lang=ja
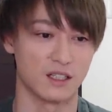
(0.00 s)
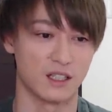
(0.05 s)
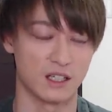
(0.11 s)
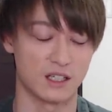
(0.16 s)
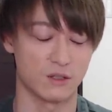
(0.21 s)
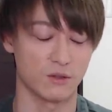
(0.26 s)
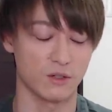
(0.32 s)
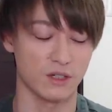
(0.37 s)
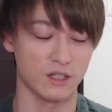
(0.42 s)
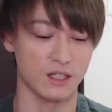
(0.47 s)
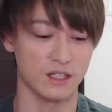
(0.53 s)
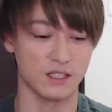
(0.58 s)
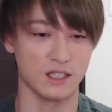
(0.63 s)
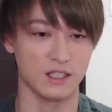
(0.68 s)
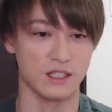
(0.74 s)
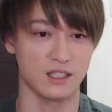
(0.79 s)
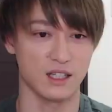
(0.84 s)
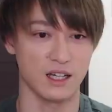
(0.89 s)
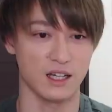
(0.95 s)
で、それで
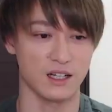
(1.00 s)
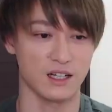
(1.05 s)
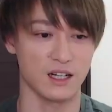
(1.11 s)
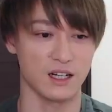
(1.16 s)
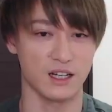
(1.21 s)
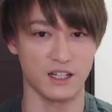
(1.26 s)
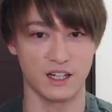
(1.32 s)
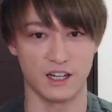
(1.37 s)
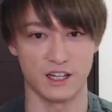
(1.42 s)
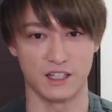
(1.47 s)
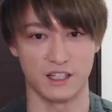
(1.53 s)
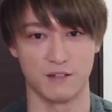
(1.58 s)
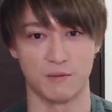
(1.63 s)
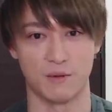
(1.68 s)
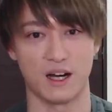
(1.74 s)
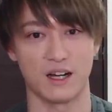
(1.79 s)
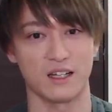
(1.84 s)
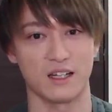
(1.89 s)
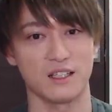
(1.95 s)
実際海外で
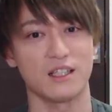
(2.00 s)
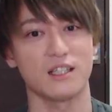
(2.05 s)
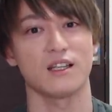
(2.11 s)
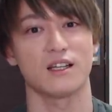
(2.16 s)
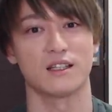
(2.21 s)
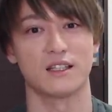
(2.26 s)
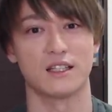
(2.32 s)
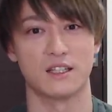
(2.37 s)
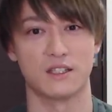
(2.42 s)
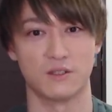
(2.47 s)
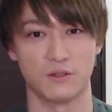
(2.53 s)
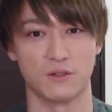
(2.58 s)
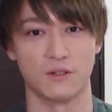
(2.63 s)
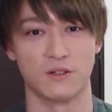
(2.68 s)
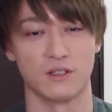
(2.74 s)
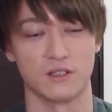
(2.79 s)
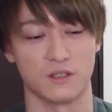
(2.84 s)
も荒れてたんですよ。